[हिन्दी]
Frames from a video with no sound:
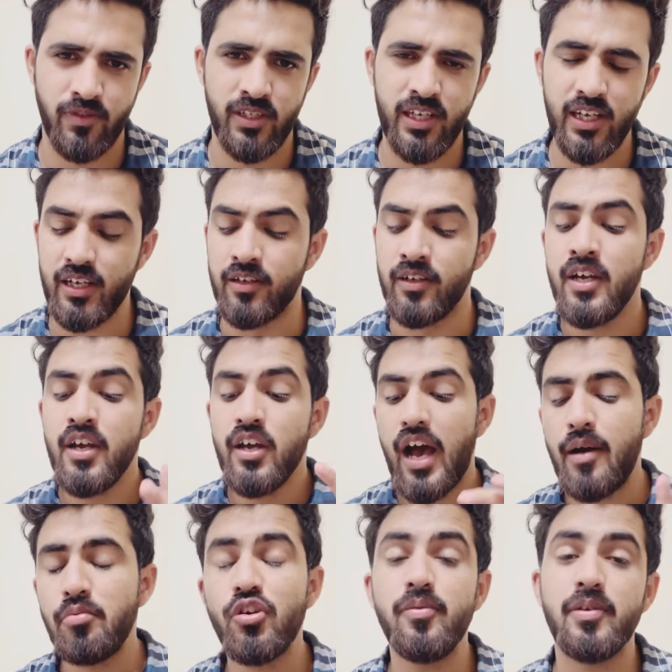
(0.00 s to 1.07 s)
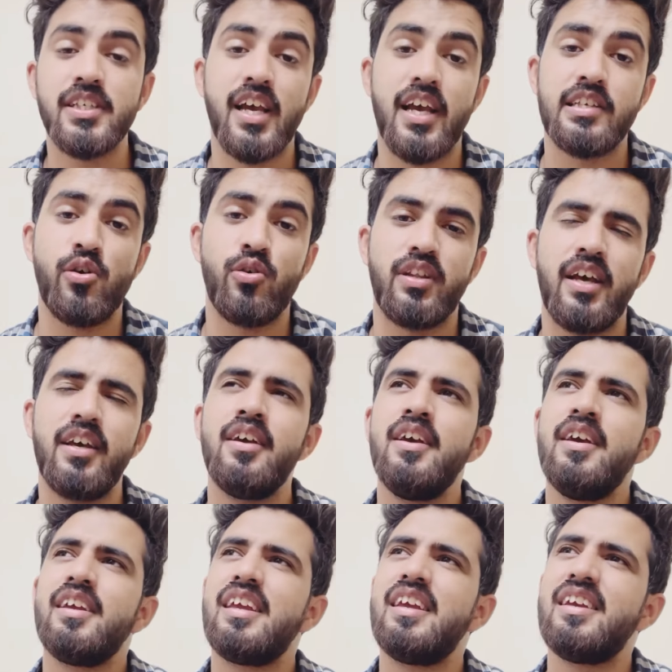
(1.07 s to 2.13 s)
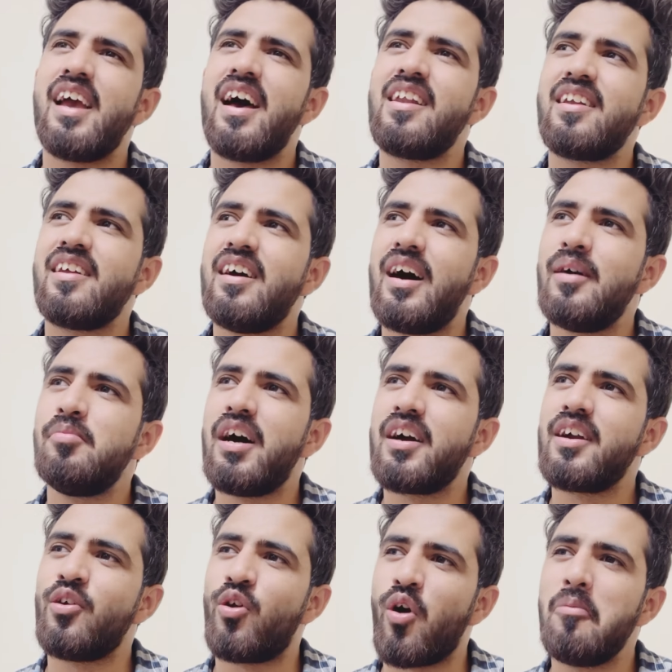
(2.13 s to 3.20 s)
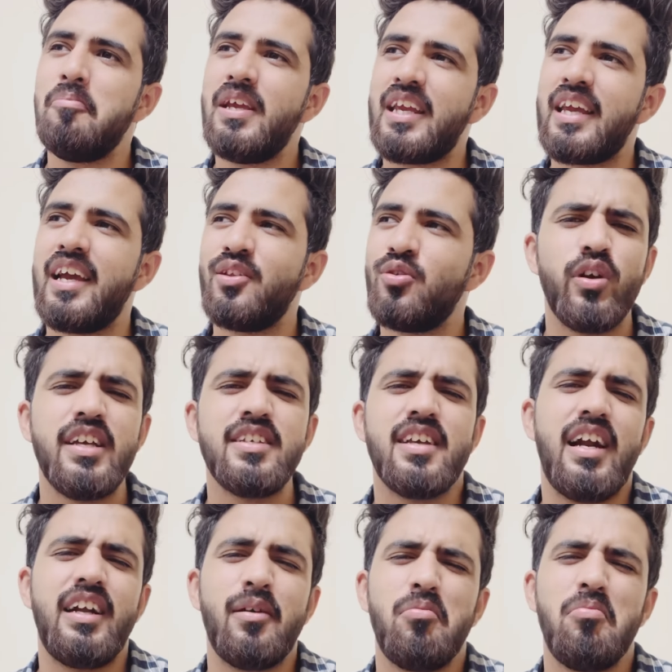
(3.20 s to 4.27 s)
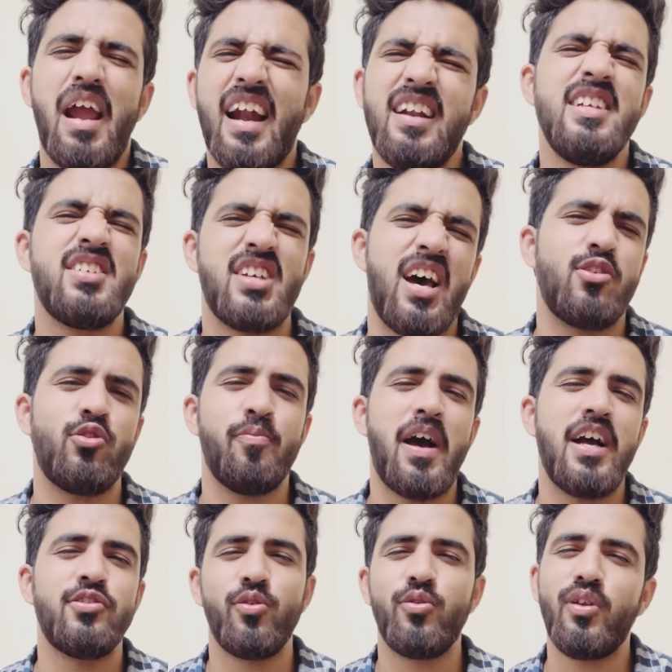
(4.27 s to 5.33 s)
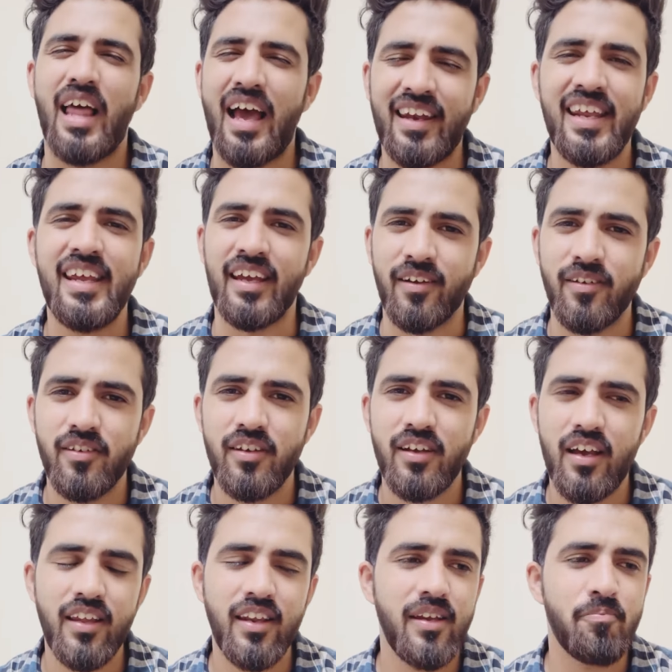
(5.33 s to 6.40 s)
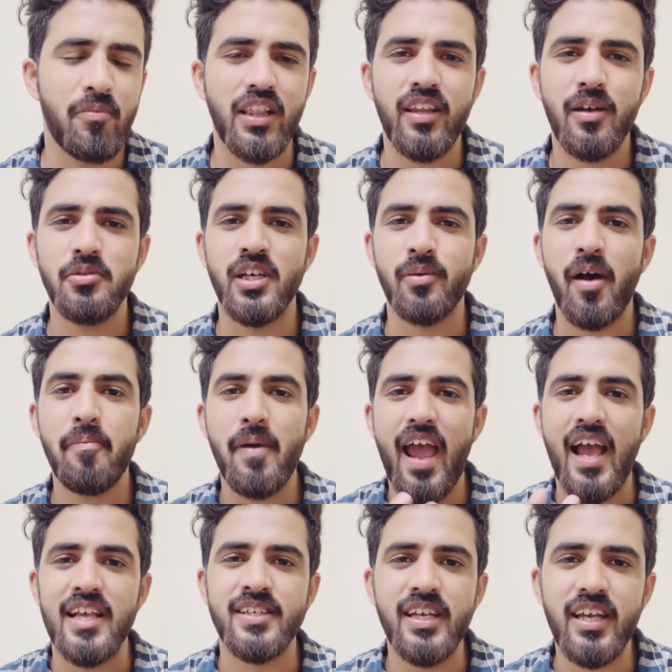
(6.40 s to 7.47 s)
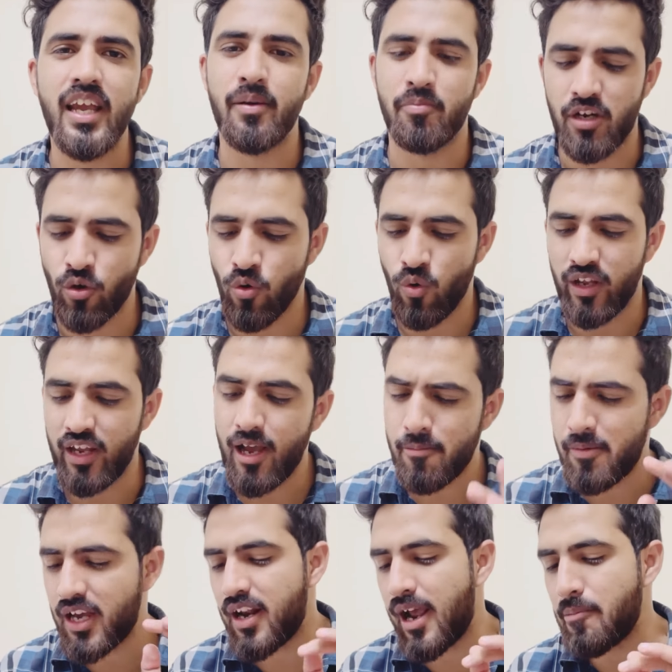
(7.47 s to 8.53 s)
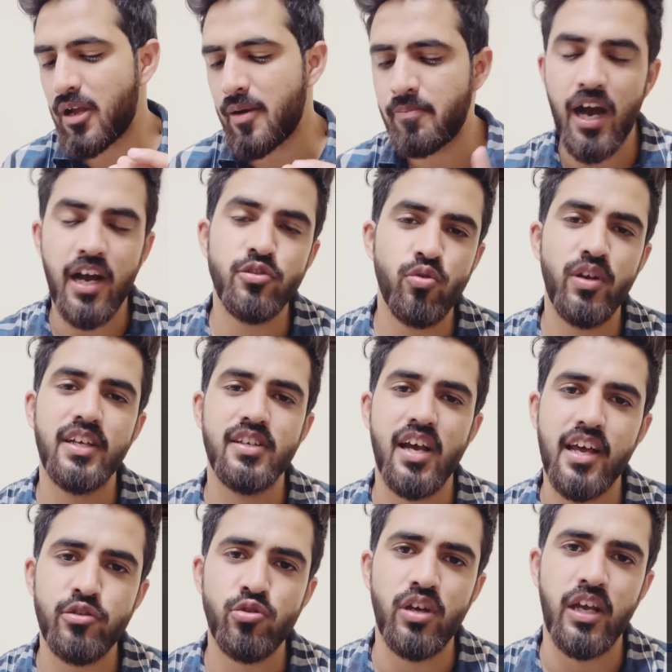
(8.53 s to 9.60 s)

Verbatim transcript: ठीक है अब कोई बच्चा ऐसा होता है कि यार अब अगर ड्रॉप भी किया है तो इस अटेम्प्ट में एटलीस्ट चार सौ सौ तो लाइन ही है अरे मतलब जब आप ऐसी एम रखोगे अब अगर आपका 500 या 400